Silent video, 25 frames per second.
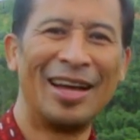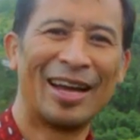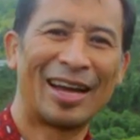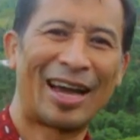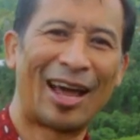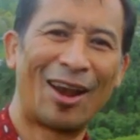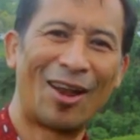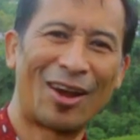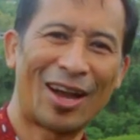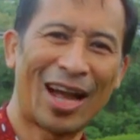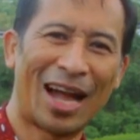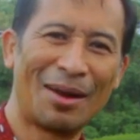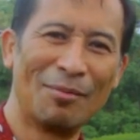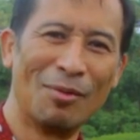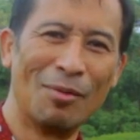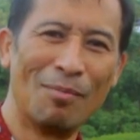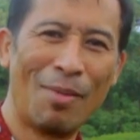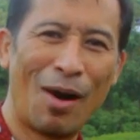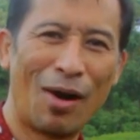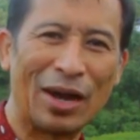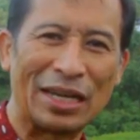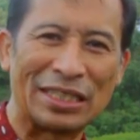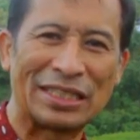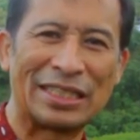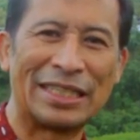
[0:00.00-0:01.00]
kalau kamu
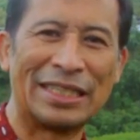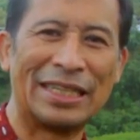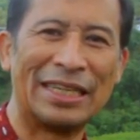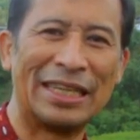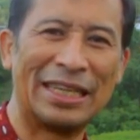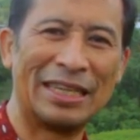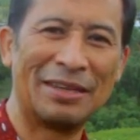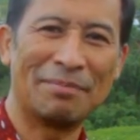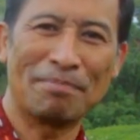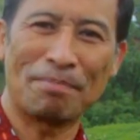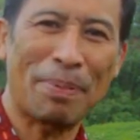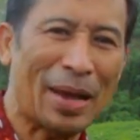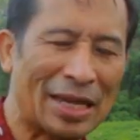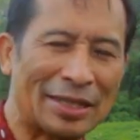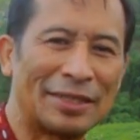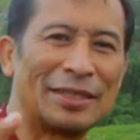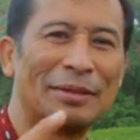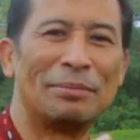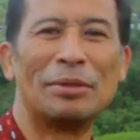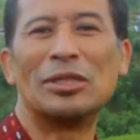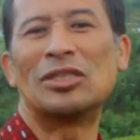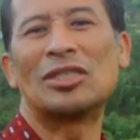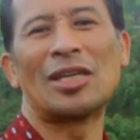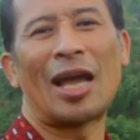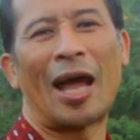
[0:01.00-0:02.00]
mau ke sini, pasti
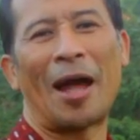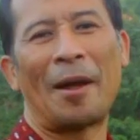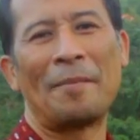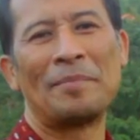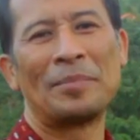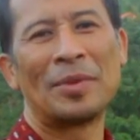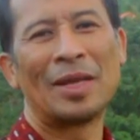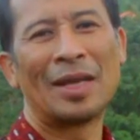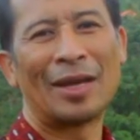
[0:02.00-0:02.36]
bisa.